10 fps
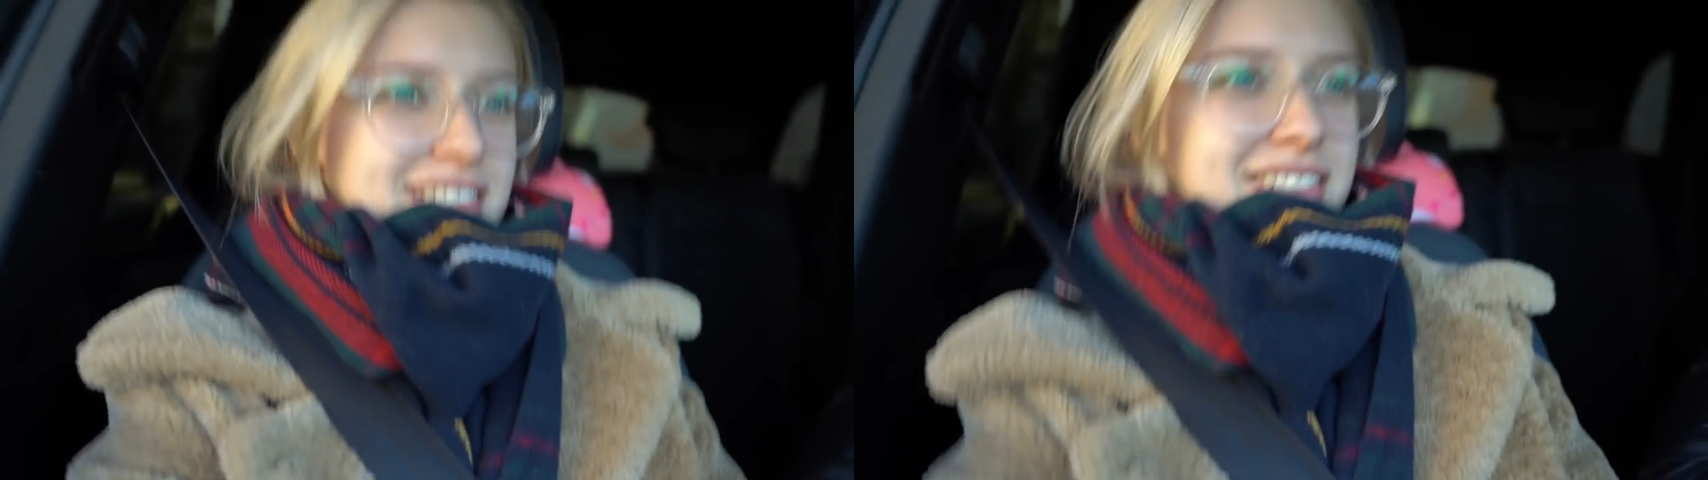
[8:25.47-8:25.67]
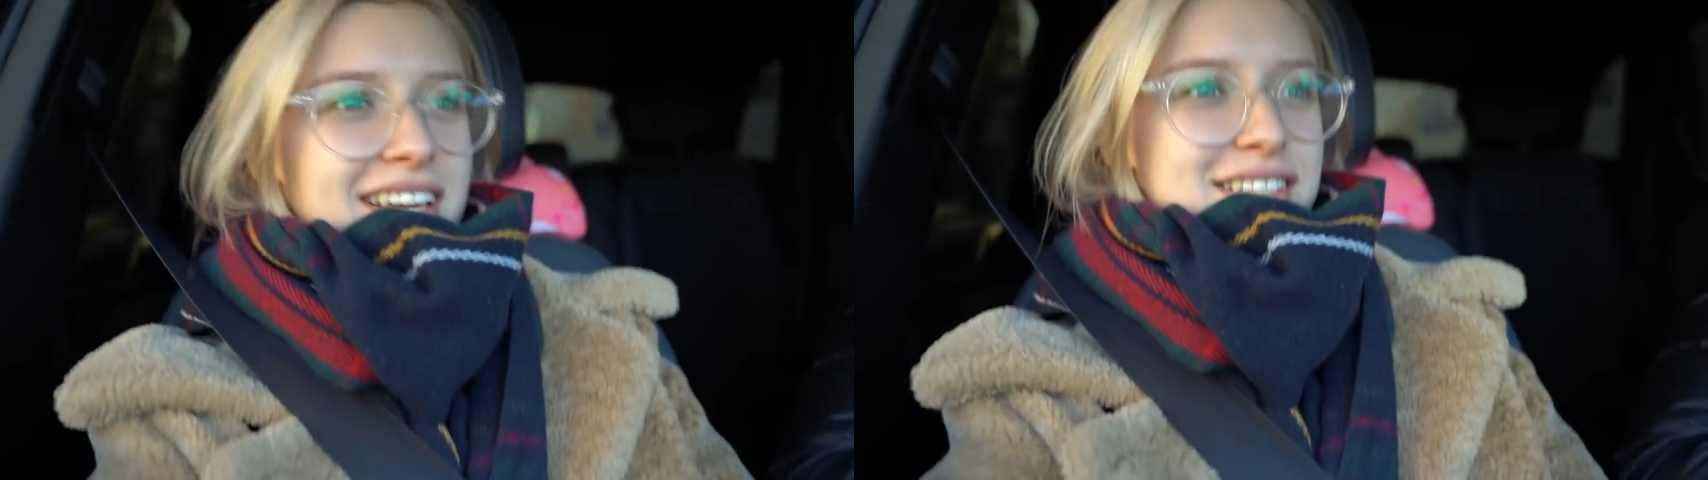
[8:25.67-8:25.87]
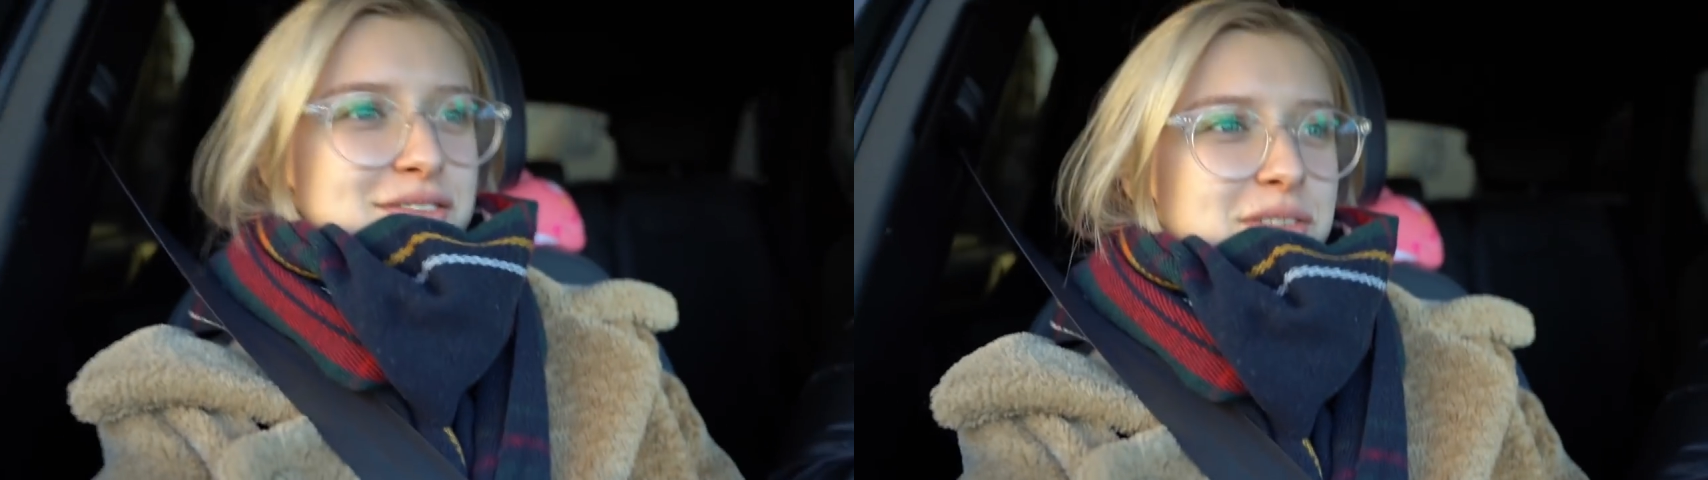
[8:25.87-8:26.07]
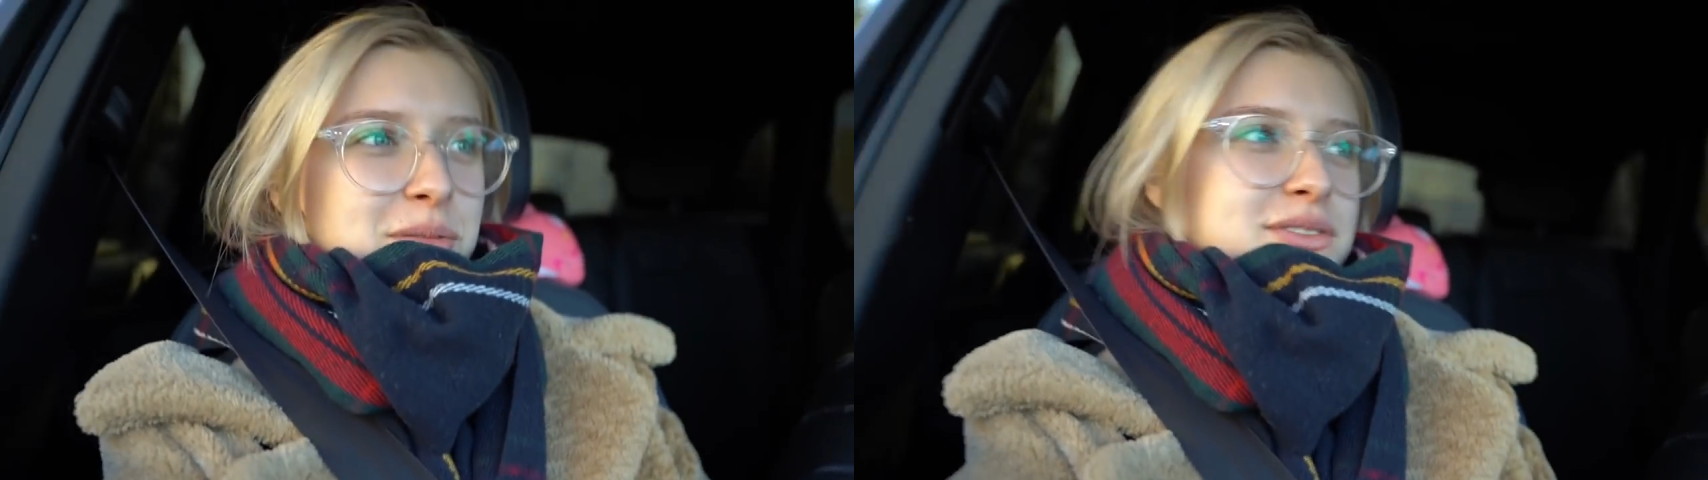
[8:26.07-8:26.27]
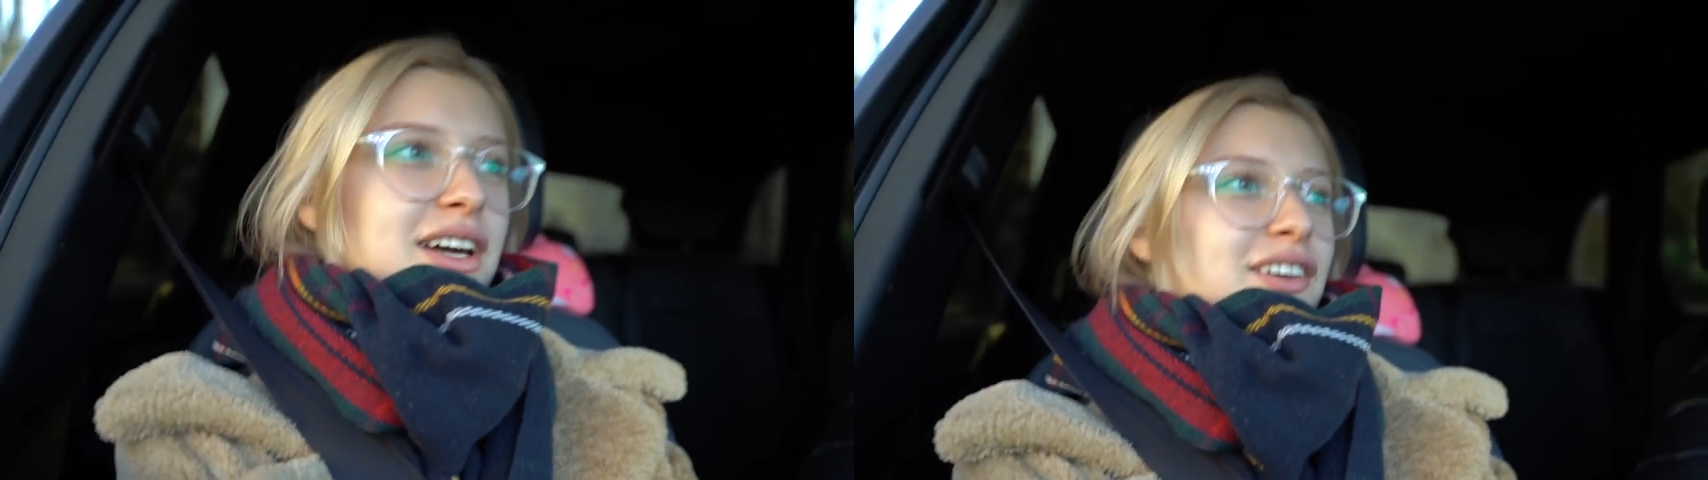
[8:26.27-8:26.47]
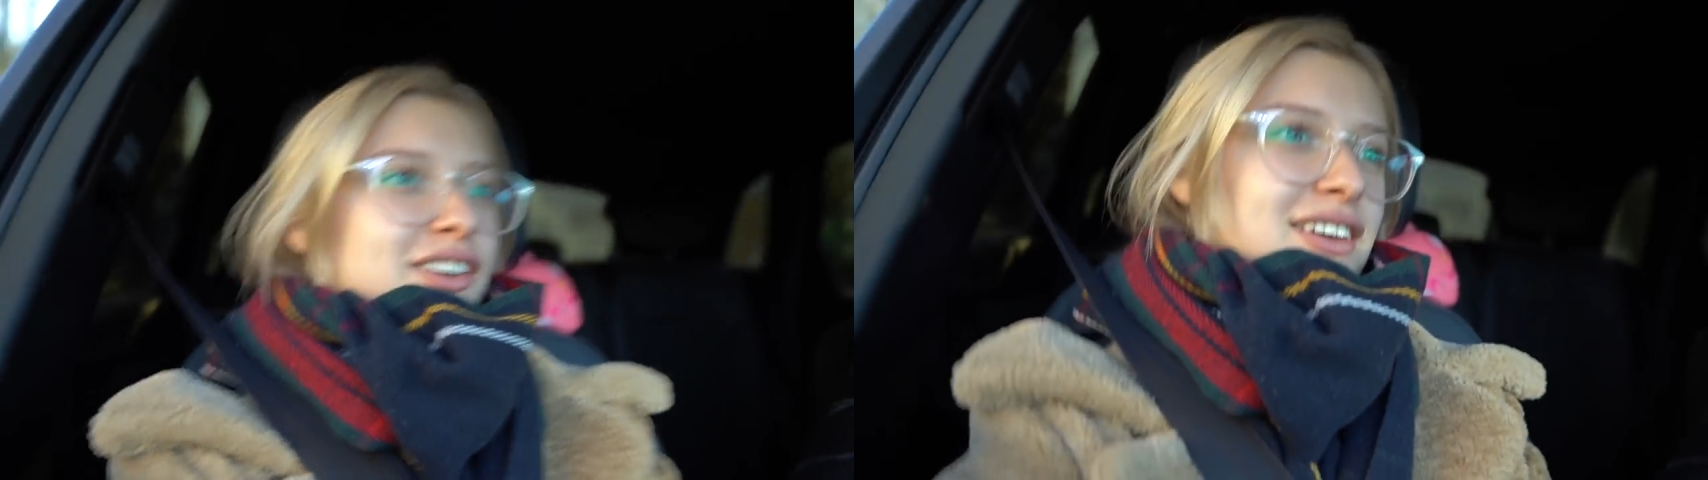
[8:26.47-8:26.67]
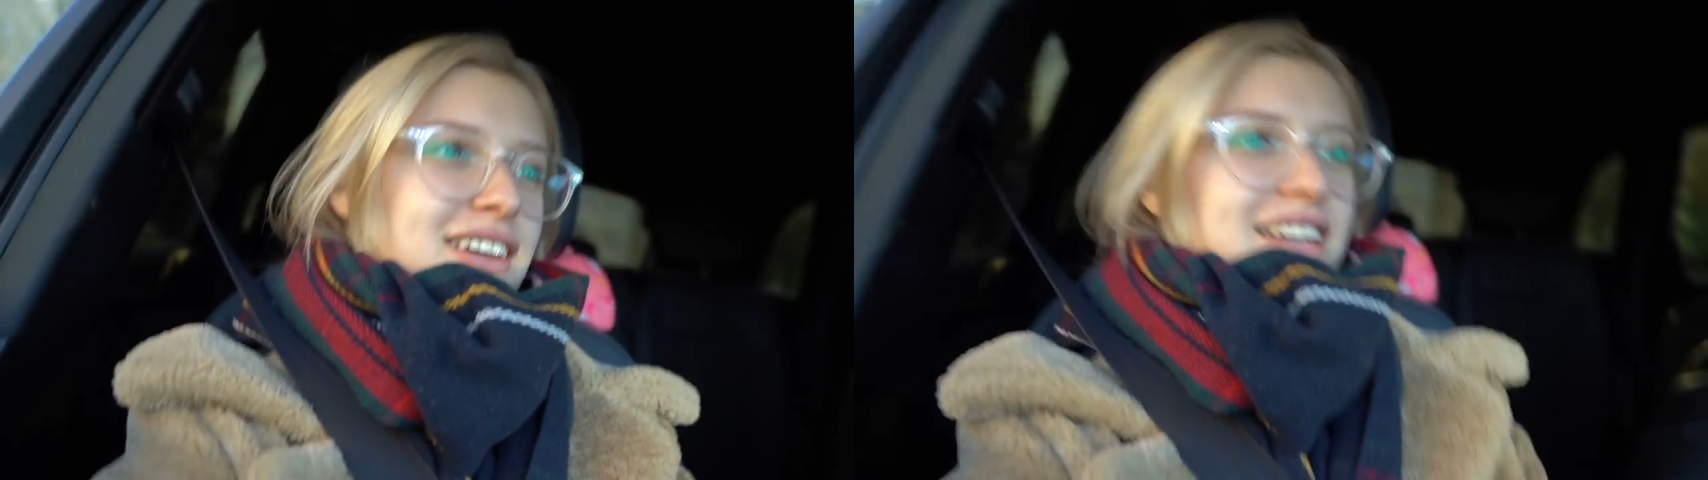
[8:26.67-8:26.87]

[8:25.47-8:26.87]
Jesz według tego,